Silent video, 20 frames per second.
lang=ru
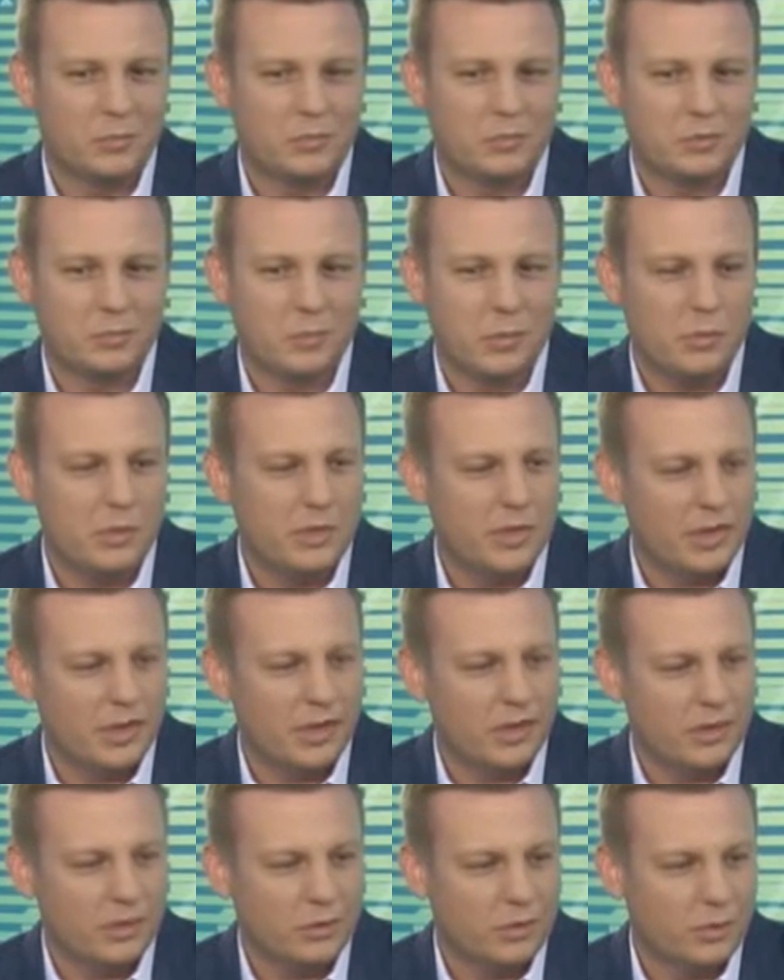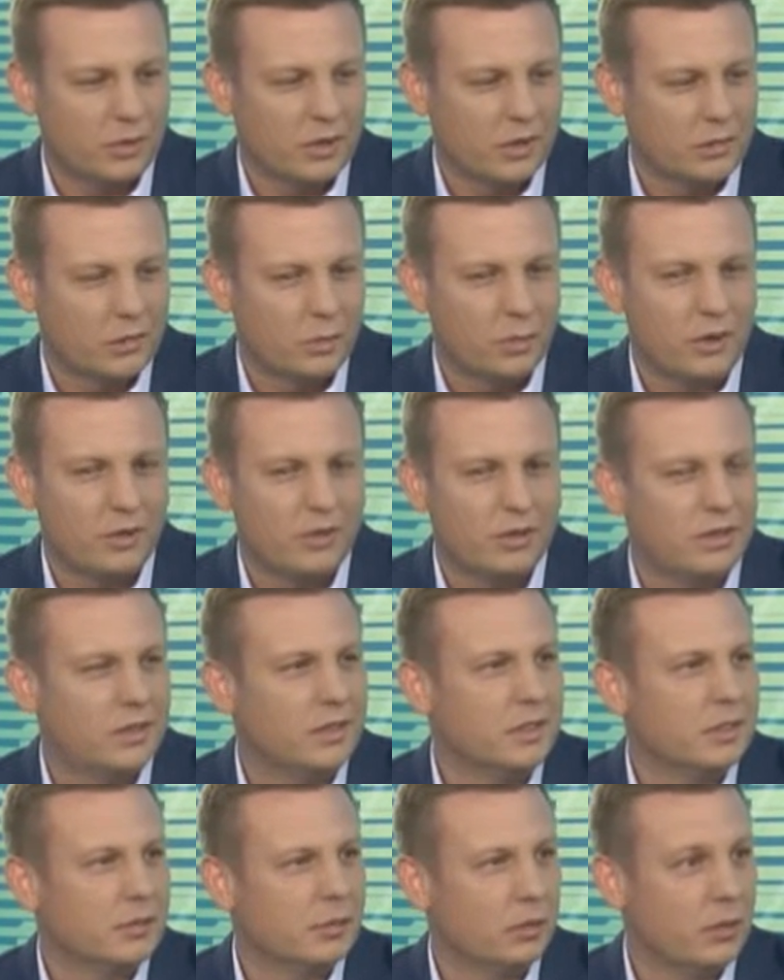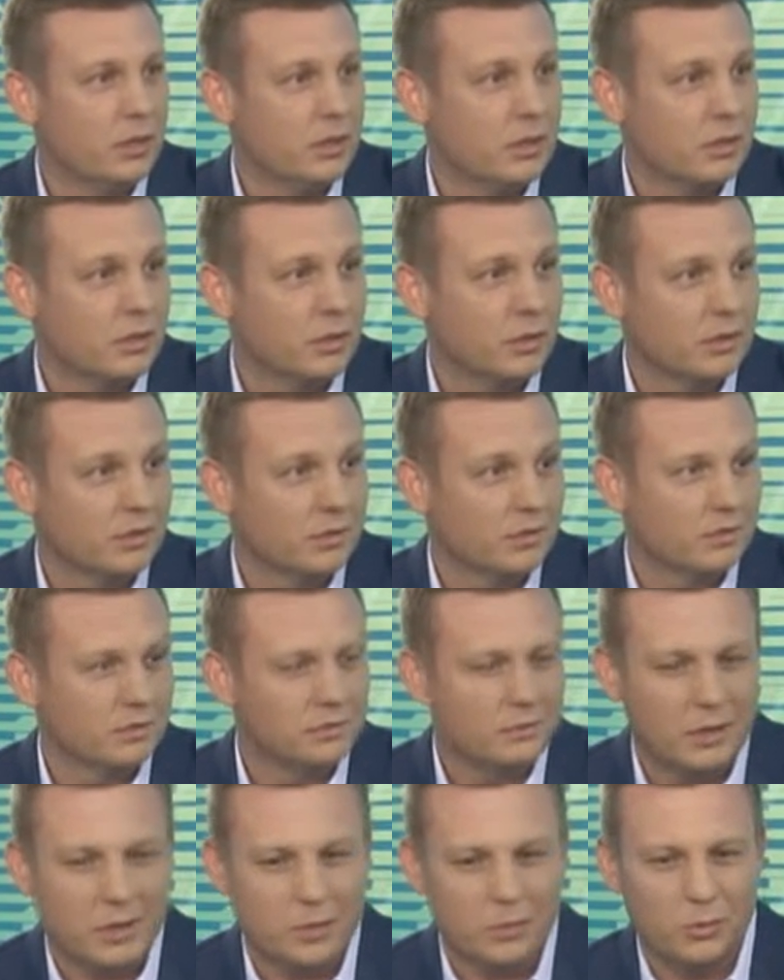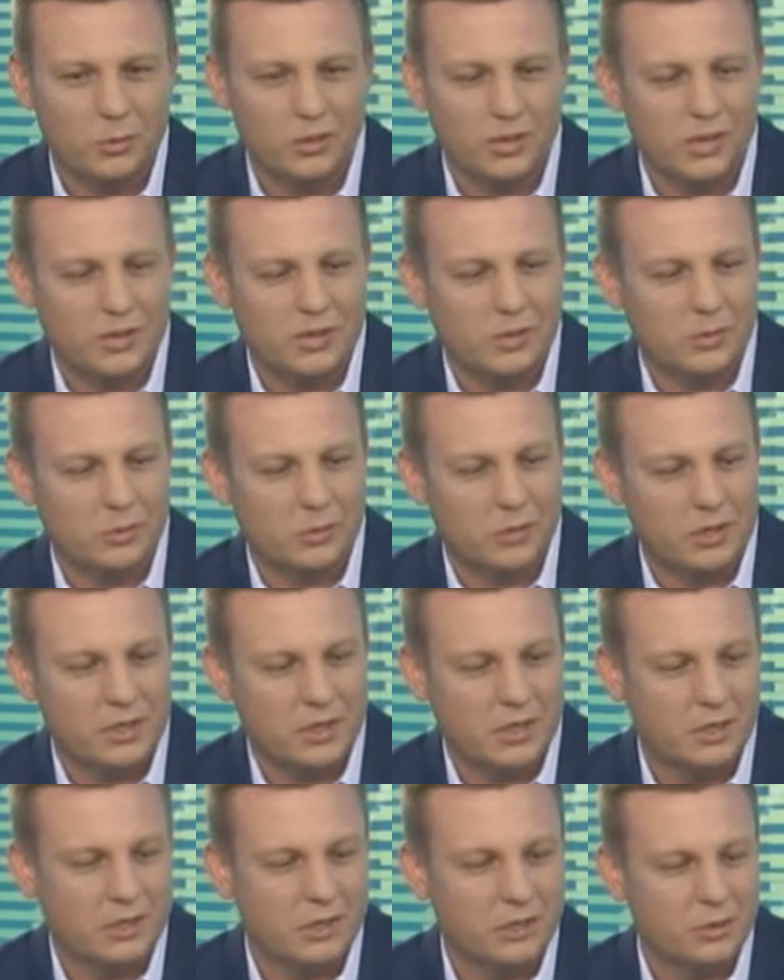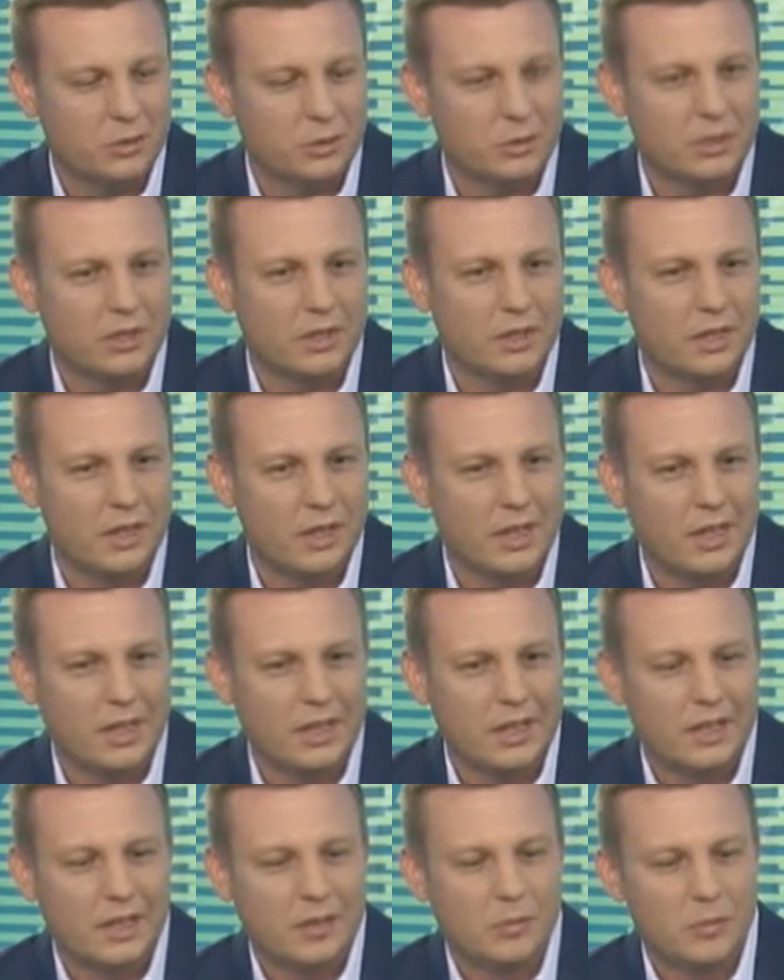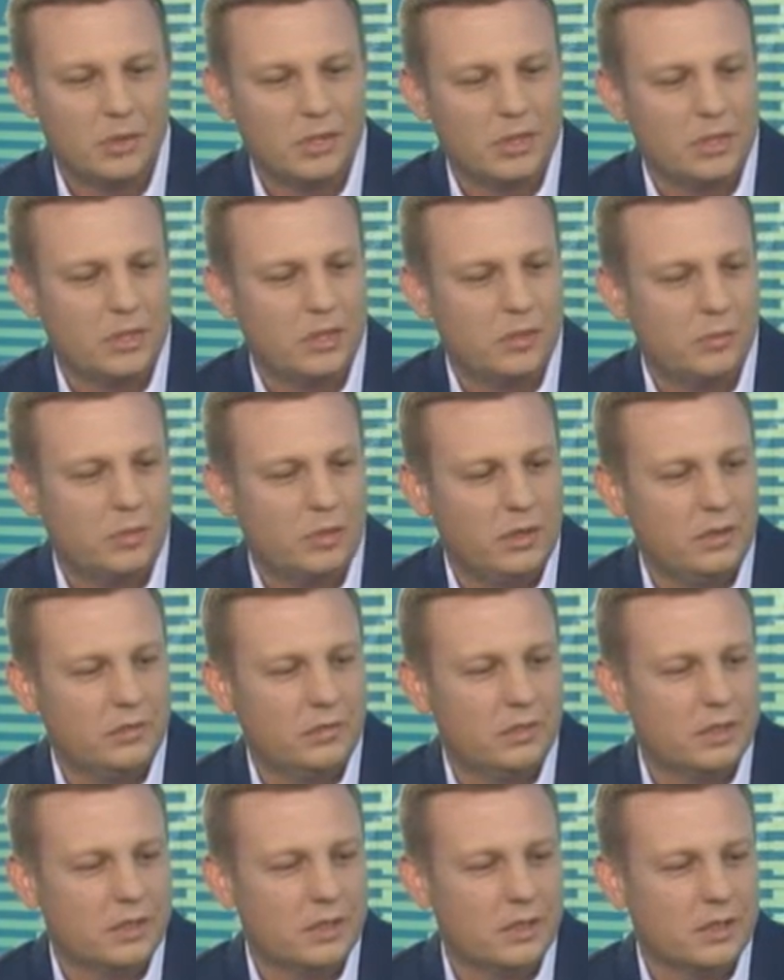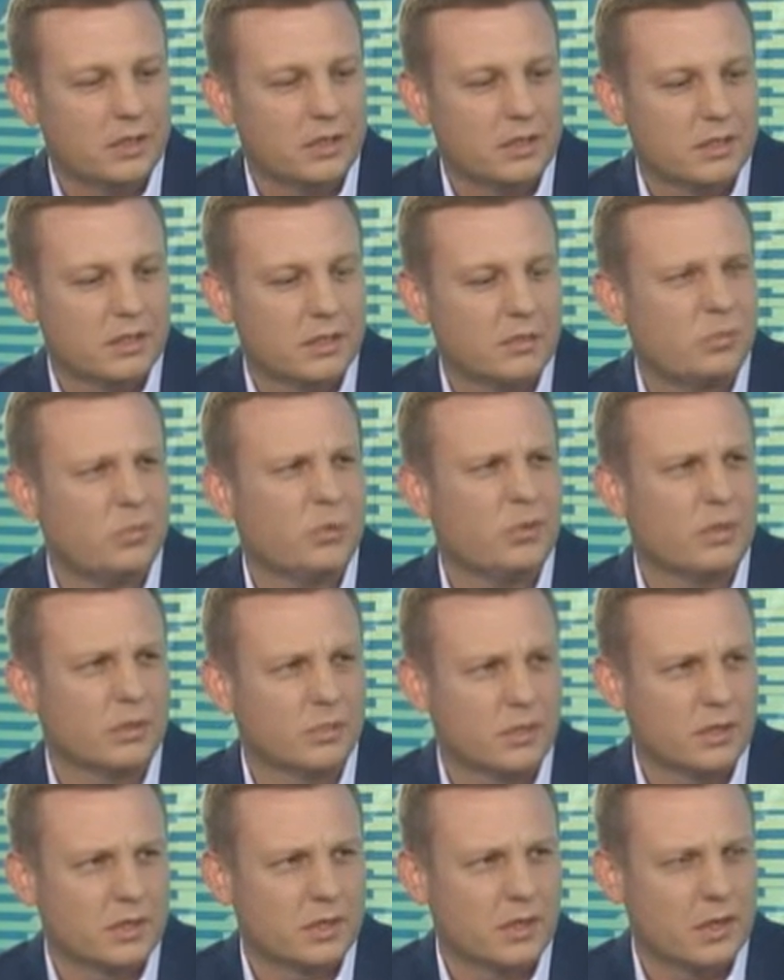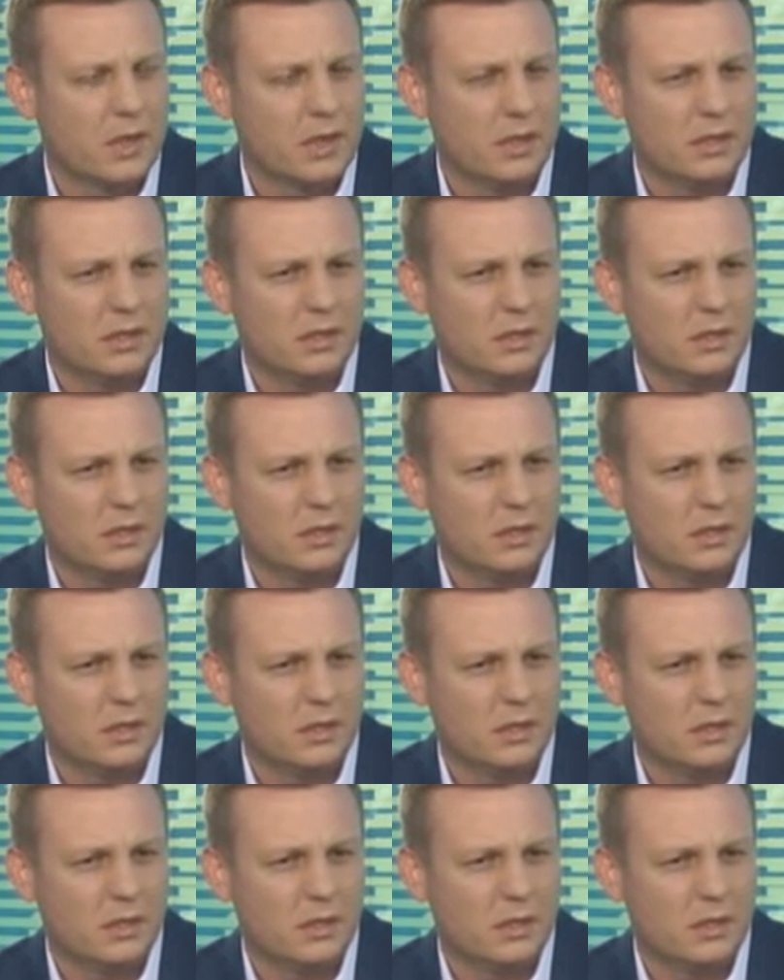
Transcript: вспоминали о том, как мы проводили свое детство как мы на этих же площадках тоже играли, площадки были в достаточно запущенном состоянии.